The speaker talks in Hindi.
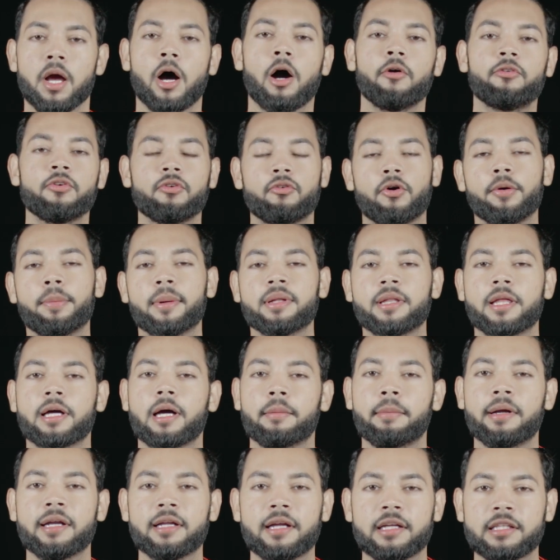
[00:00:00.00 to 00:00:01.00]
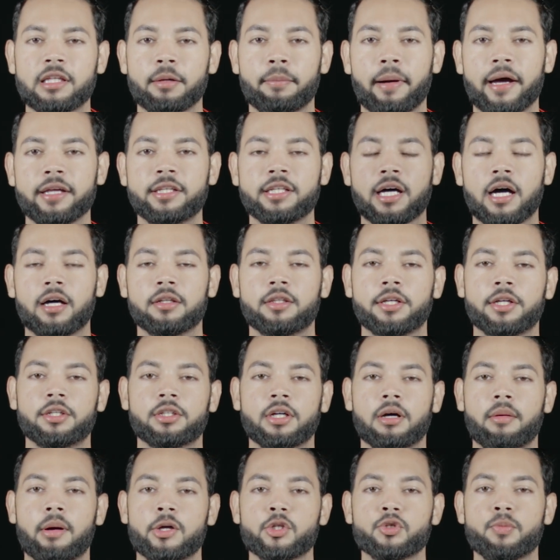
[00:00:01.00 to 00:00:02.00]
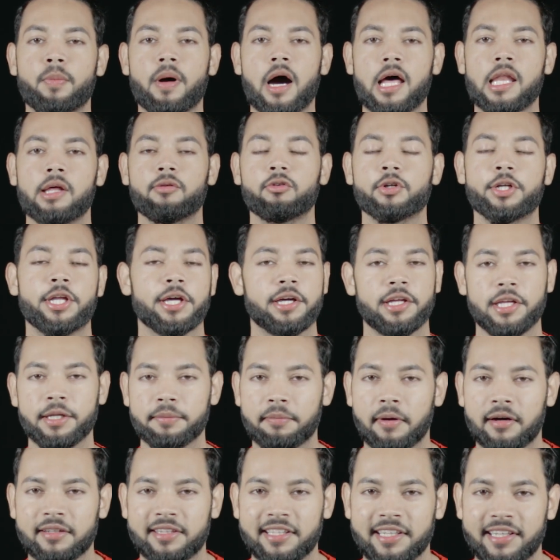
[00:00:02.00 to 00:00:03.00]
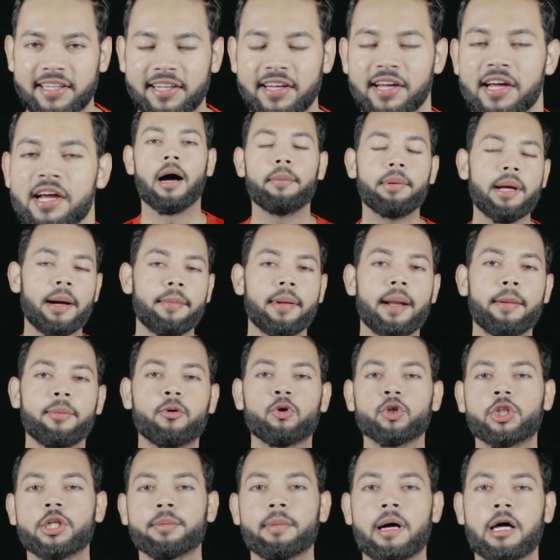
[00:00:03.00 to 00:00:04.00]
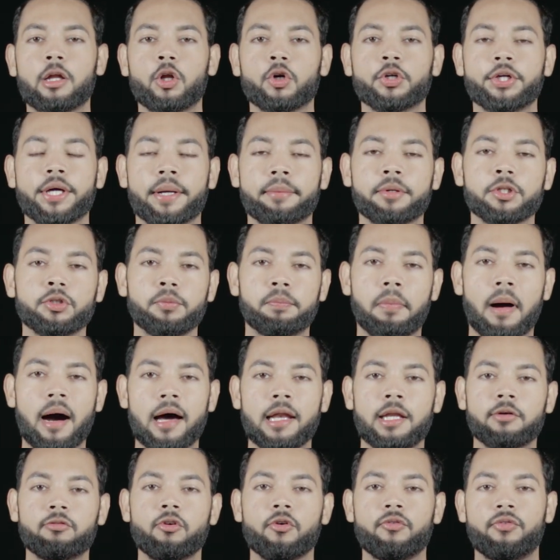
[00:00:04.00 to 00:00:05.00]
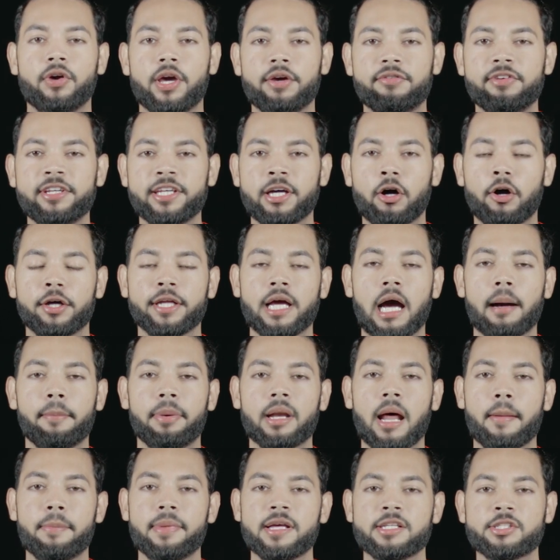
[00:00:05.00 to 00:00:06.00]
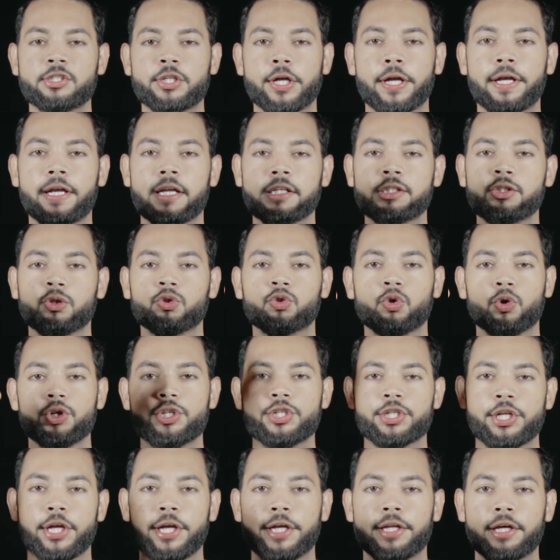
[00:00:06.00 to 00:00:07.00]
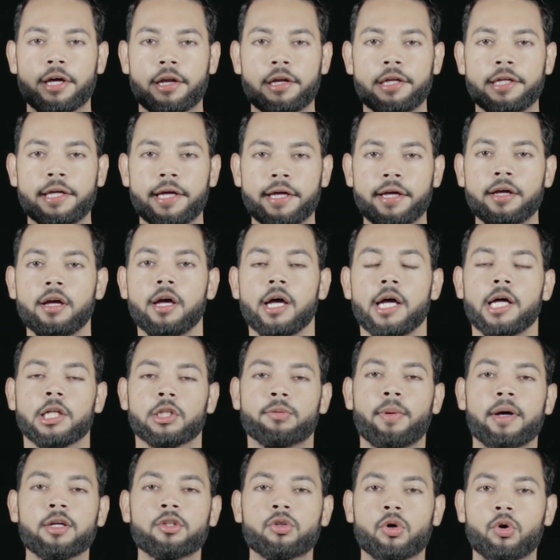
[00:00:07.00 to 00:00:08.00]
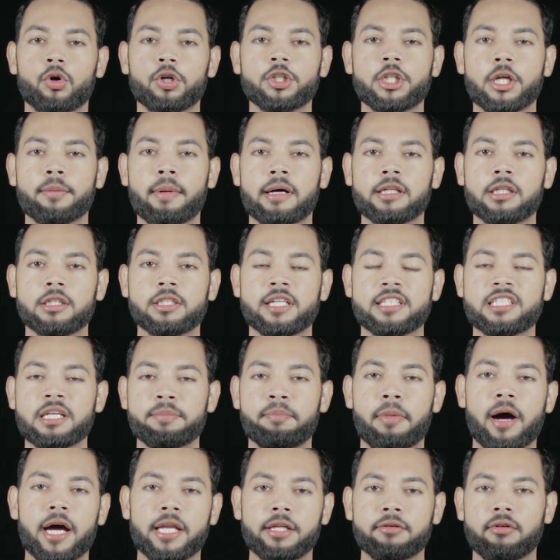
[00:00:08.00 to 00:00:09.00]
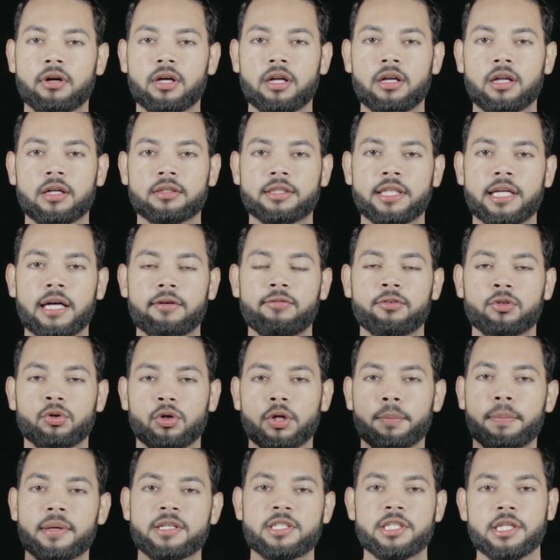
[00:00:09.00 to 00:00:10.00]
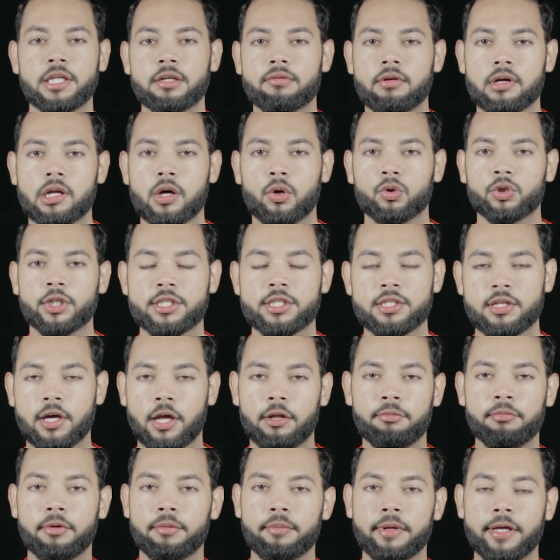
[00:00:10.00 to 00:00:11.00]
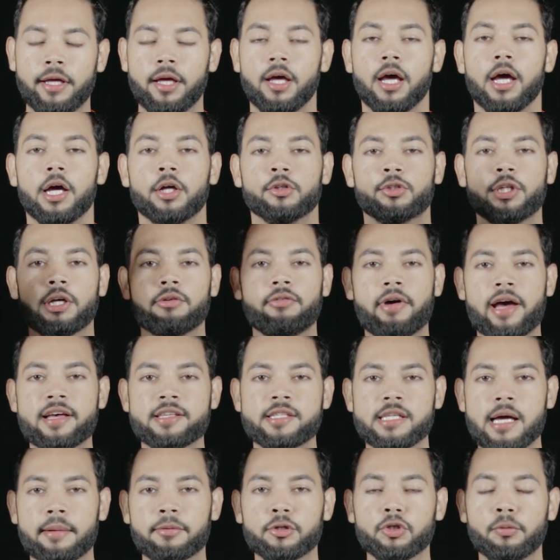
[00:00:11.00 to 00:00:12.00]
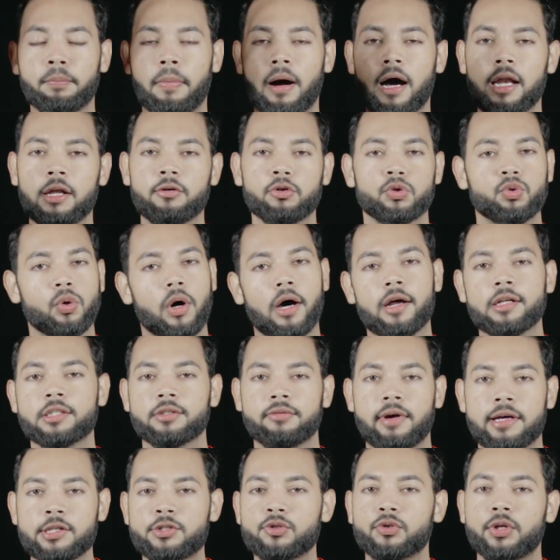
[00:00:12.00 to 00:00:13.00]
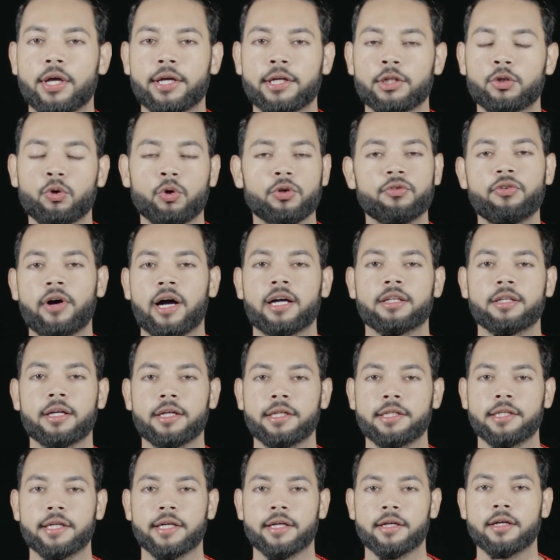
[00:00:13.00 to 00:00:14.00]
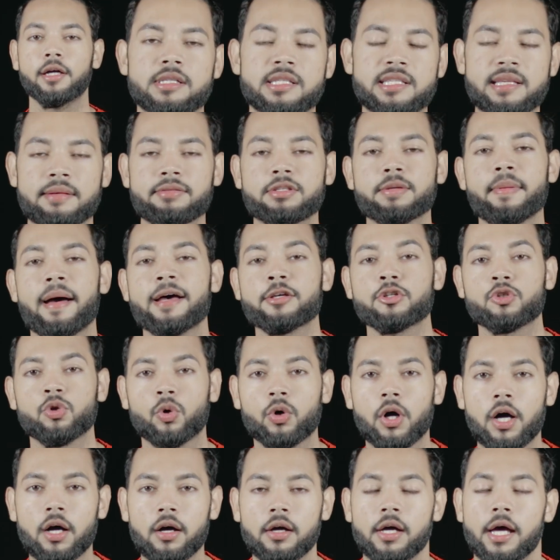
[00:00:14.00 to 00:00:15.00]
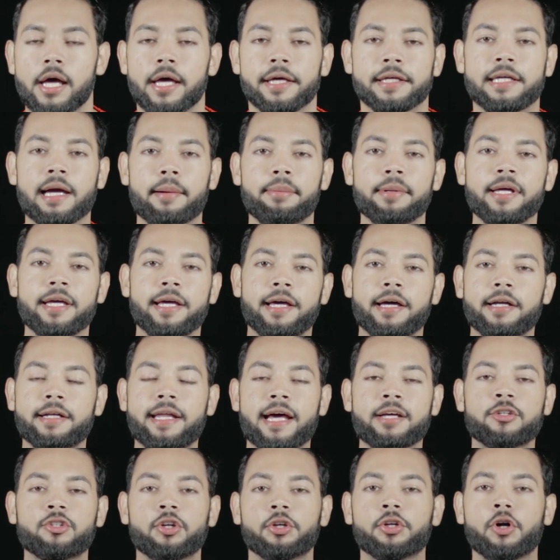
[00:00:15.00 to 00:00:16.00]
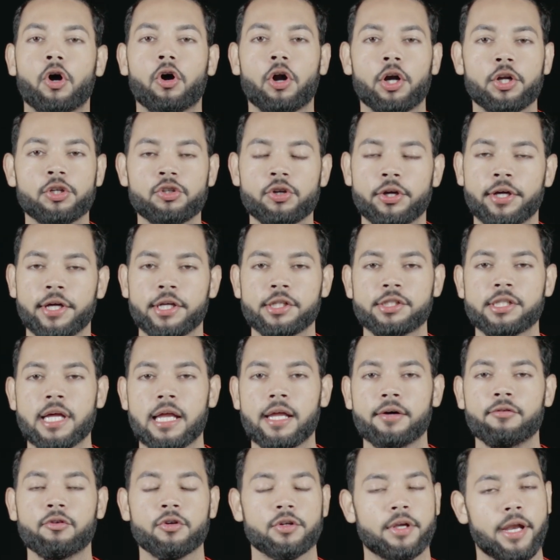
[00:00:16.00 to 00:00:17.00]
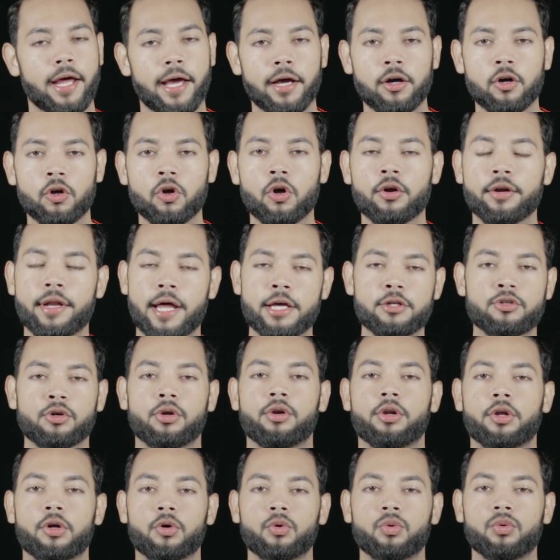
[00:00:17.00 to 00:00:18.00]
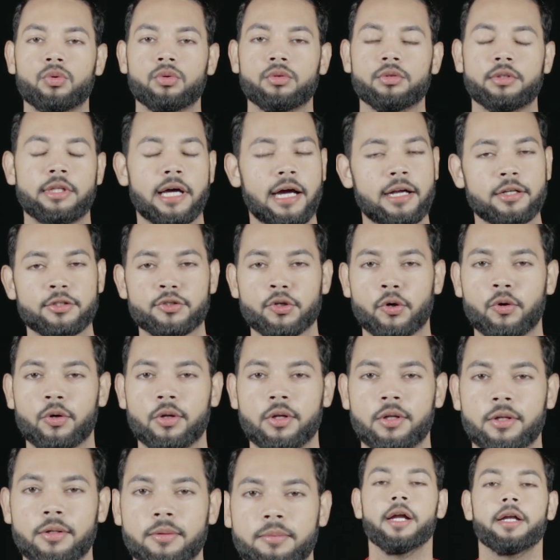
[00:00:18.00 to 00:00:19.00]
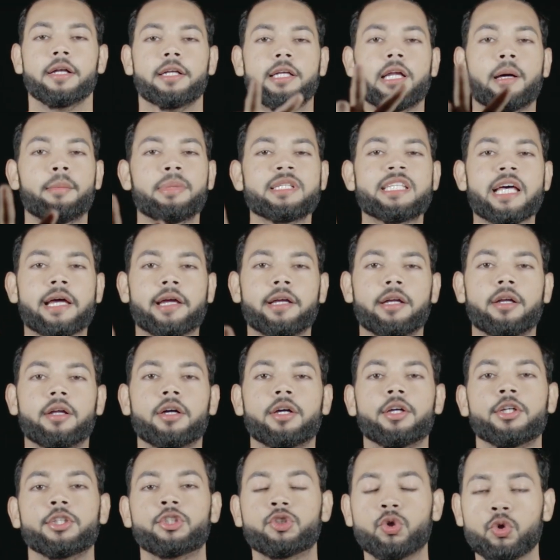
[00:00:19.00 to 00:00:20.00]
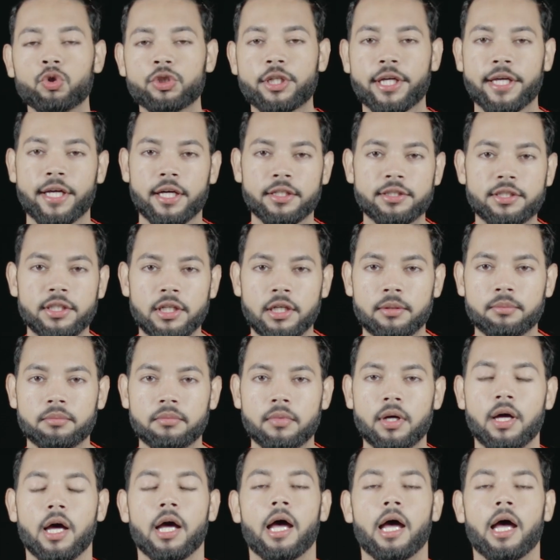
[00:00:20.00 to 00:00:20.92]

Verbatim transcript: और फिर वही बंदे कमेंट करते भाई ज़्यादा देर तक हमारे जो बाल है वो टिक नहीं पाते अब यहाँ पर आप खुद ही मान लो कि आपके जो बाल है वो वेवी है और यहाँ पर आपने स्ट्रेटनेस उसको स्ट्रेट कर लिए तो भाई थोड़ी देर बाद में जैसे पानी वगैरह लगता है या फिर थोड़े पसीने वगैरह हैं इस गर्मी में तो वैसे आपके जो बाल है वो दोबारा से वैसे हो जाएंगे तो कोई फायदा नहीं है सबसे बेस्ट होगा कि अपने हेयर टेक्सचर के अकॉर्डिंग जो हेयर स्टाइल है वो ट्राई करो और नेचुरल रहो दैट्स ऑल नंबर सेकंड यूज़ हेयर सीरम